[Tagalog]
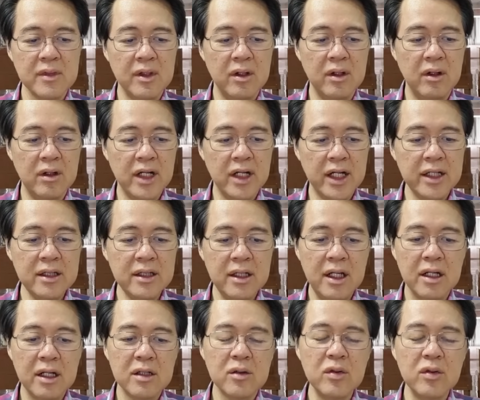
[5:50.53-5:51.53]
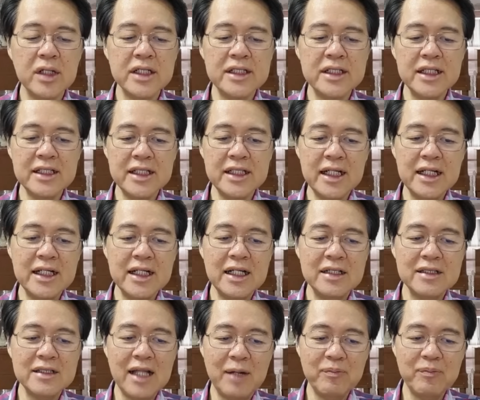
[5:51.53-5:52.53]
Okay? Kung
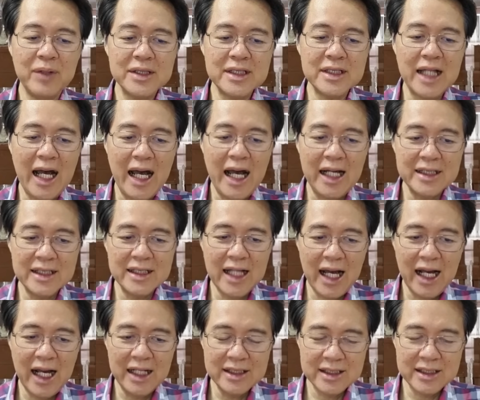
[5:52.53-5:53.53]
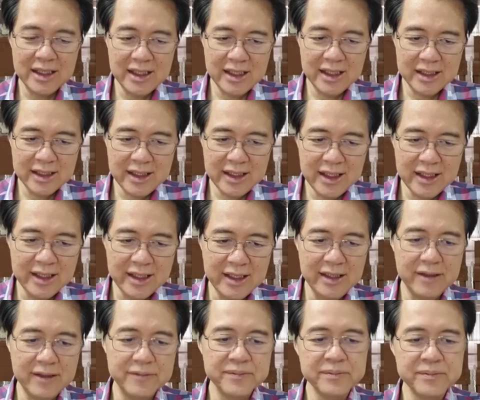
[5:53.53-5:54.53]
ititigil, dapat dahan-dahan
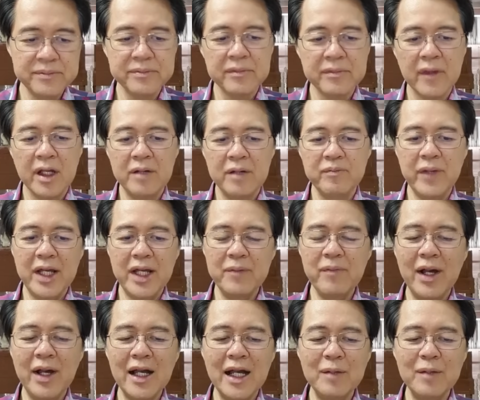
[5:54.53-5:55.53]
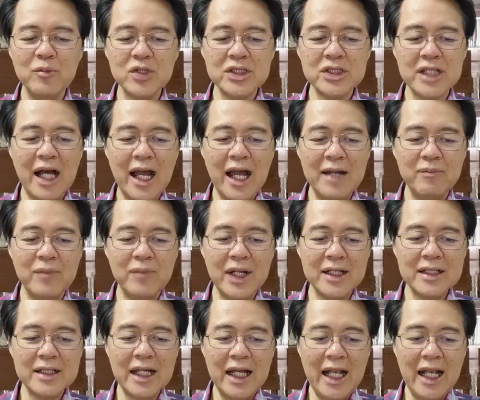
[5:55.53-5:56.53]
tinitigil. May ibang gamot sa high
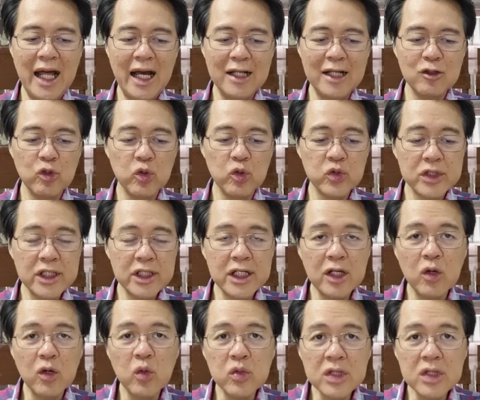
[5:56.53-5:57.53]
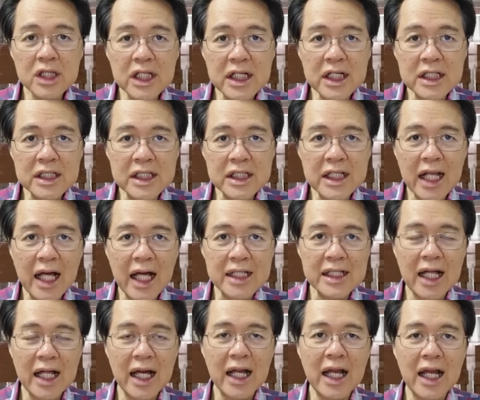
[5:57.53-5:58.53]
blood, kailangan unti-unti
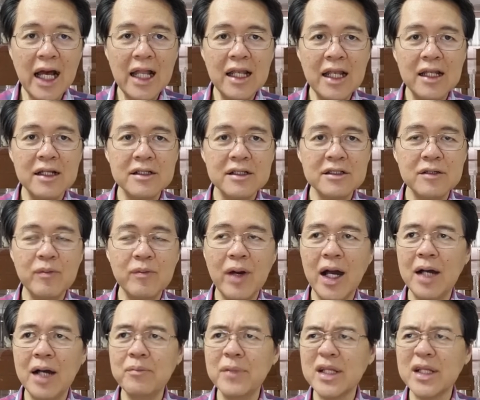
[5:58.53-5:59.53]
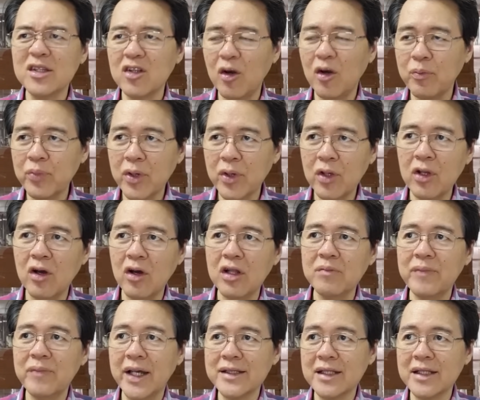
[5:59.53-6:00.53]
tinatanggal. Yung mga
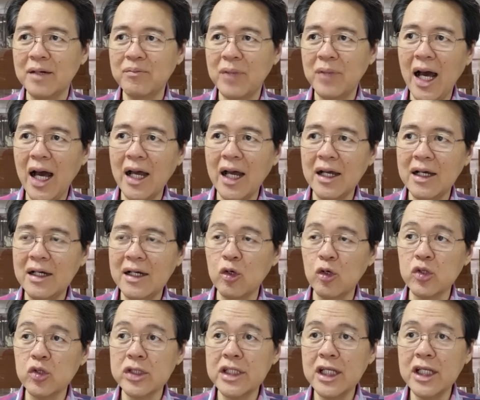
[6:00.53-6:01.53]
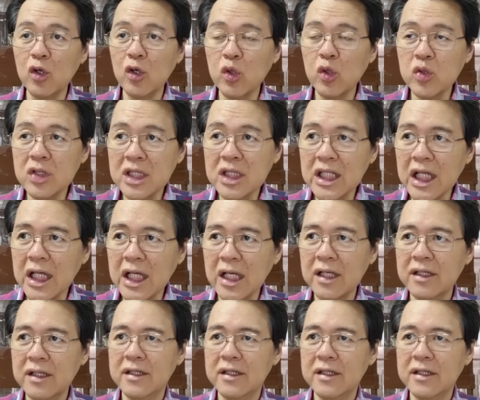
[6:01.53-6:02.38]
metoprolol, beta blocker, unti-unti.